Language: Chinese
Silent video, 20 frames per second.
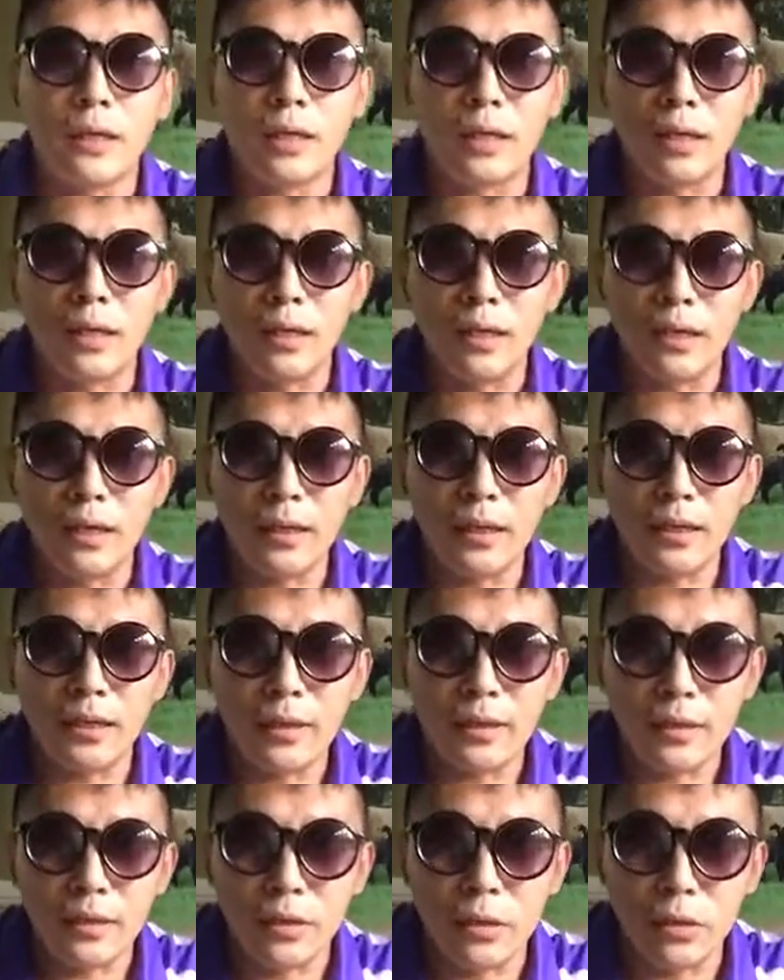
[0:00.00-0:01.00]

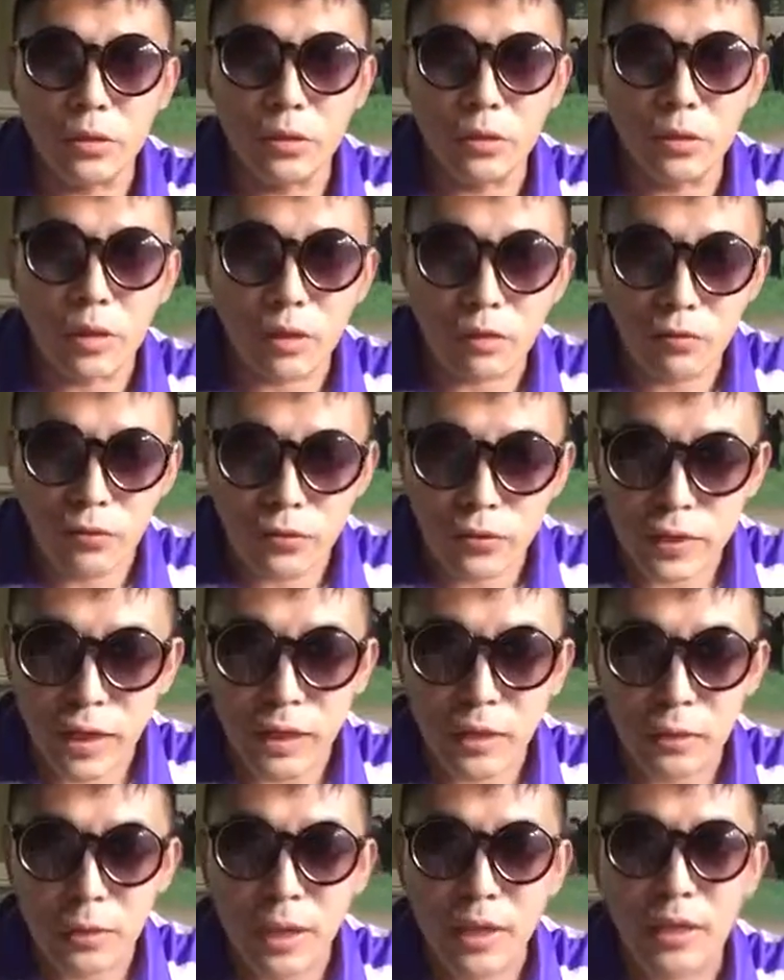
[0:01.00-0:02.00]
呃，由于很复
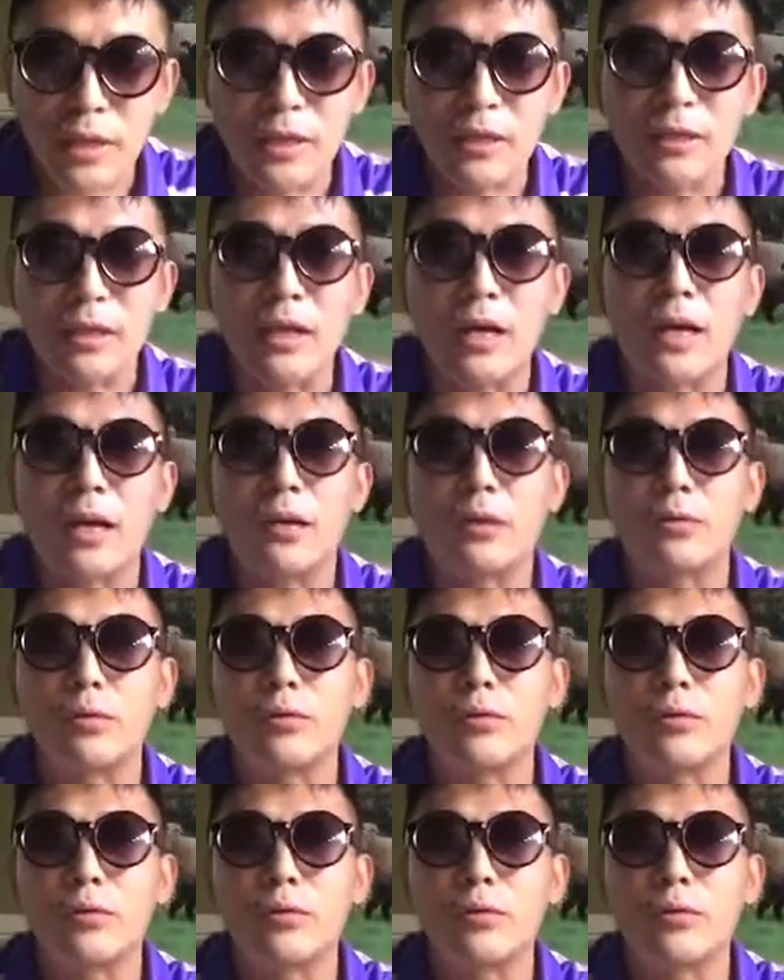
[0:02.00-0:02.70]
杂的原因啊，